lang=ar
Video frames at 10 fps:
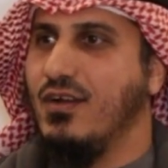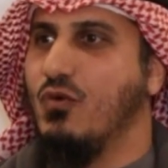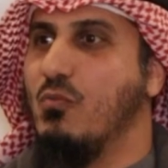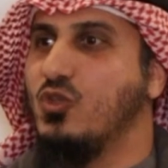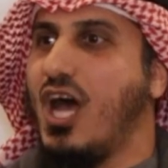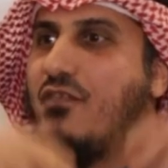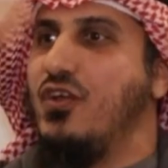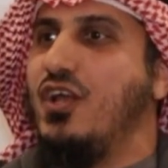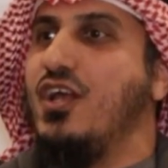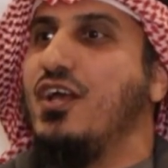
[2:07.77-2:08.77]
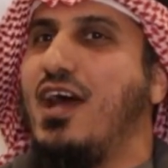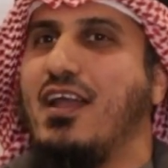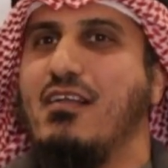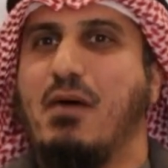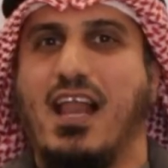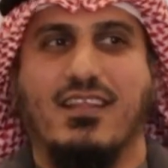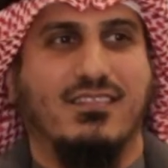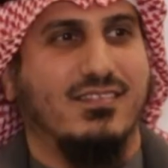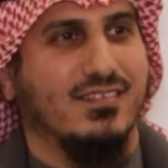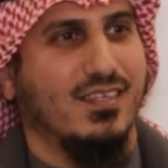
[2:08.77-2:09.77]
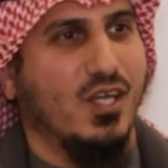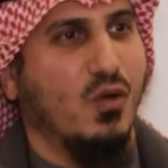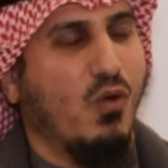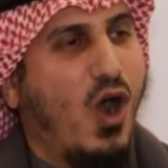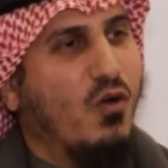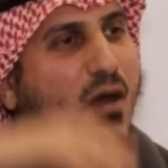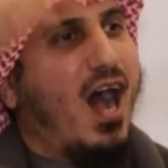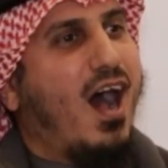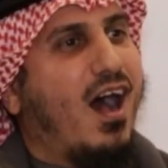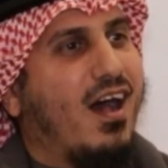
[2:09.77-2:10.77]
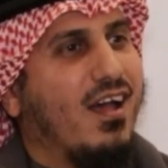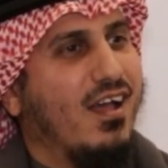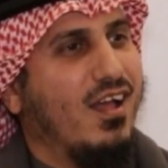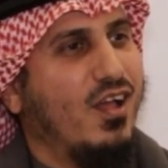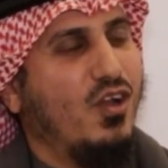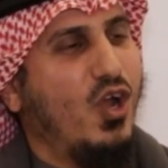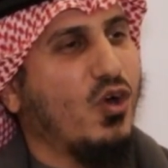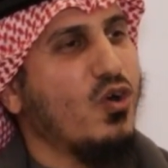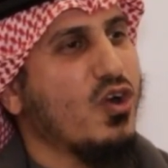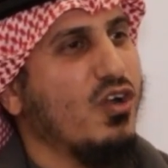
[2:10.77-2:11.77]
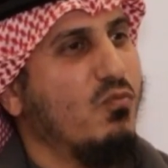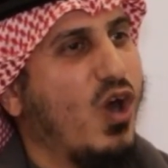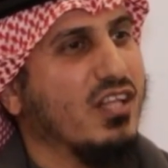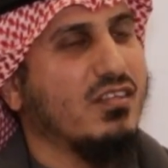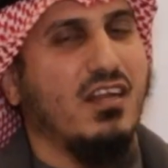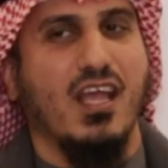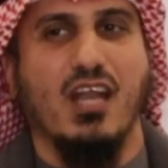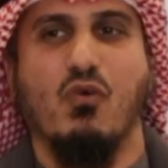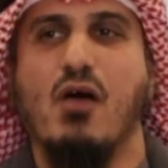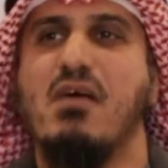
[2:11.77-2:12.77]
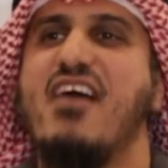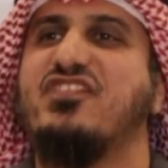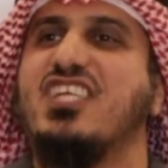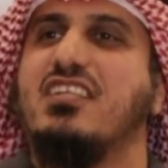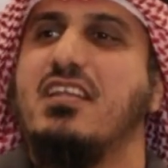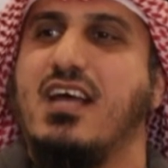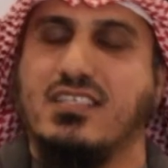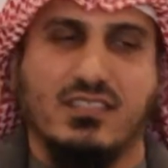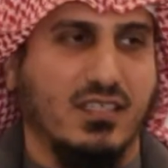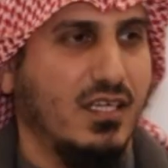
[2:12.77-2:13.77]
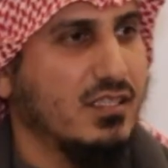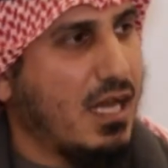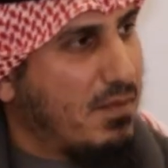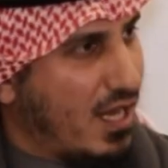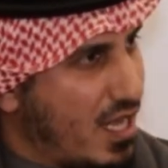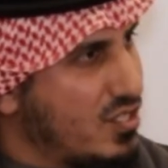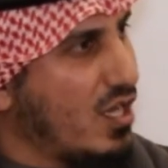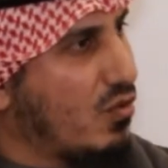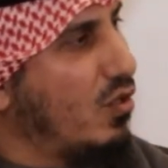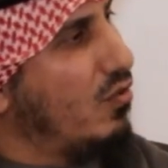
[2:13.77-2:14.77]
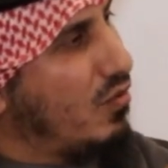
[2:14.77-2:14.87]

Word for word: ومدافعين عن البلد وحماه لحقوق المواطنين وهم أفسد الناس طبعا ليس الكل